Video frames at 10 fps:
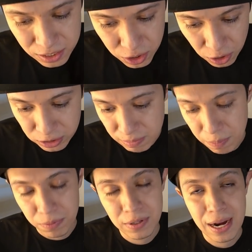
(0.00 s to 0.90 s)
yo sí me
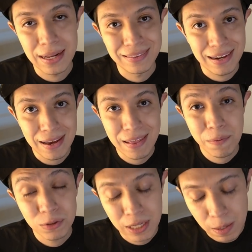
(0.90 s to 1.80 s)
pondría la tarea de
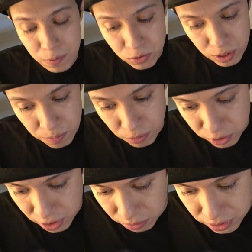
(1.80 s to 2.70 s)
buscarme un
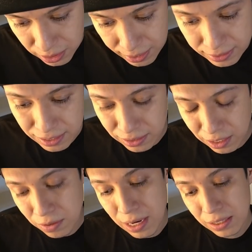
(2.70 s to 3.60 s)
100%, así que
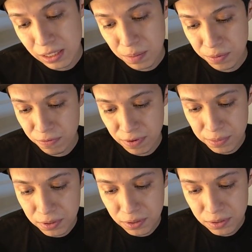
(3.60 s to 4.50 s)
Santi, conéctate por
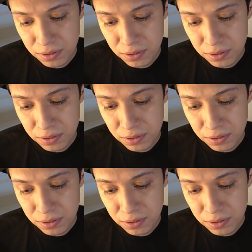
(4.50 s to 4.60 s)
favor.